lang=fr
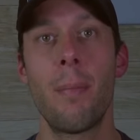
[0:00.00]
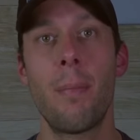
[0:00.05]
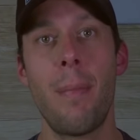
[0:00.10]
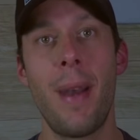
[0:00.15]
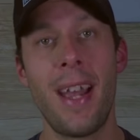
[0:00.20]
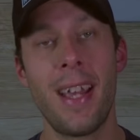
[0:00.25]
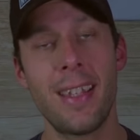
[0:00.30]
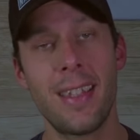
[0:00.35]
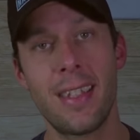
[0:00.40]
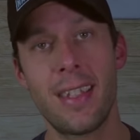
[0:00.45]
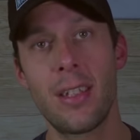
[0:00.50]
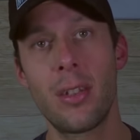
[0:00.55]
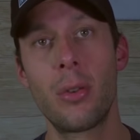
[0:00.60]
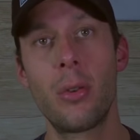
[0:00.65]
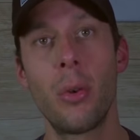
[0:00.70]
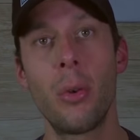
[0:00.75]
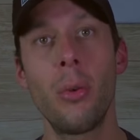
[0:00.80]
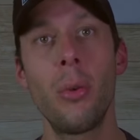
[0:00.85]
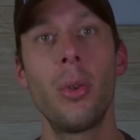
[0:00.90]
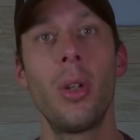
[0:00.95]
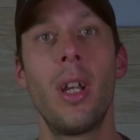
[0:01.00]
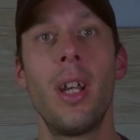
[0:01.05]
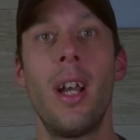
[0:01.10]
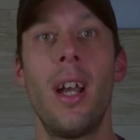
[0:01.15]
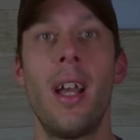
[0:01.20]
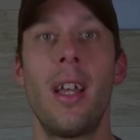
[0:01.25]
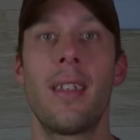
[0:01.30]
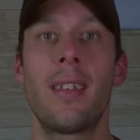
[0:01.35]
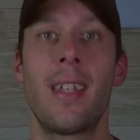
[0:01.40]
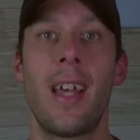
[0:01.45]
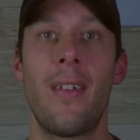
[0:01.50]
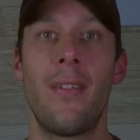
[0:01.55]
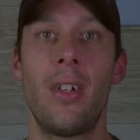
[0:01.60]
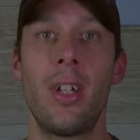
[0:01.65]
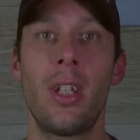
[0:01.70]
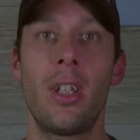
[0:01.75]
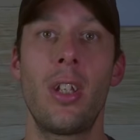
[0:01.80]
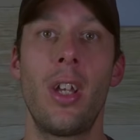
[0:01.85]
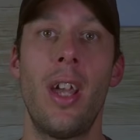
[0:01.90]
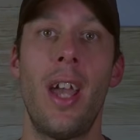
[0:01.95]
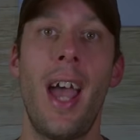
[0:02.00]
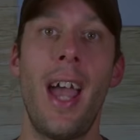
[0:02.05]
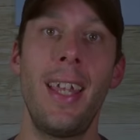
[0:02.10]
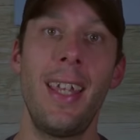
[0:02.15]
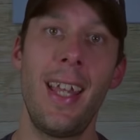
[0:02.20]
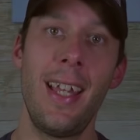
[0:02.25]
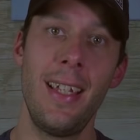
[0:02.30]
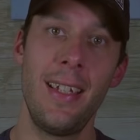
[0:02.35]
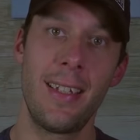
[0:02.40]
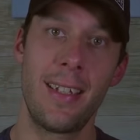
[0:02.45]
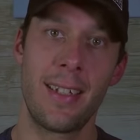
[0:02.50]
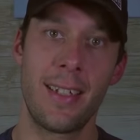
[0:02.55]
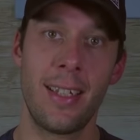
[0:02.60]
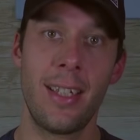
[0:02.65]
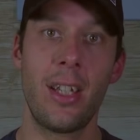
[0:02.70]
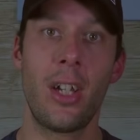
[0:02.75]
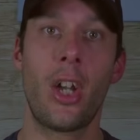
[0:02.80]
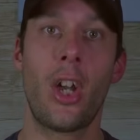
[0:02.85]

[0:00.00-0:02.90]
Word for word: Partie 2, ça va être d'analyser,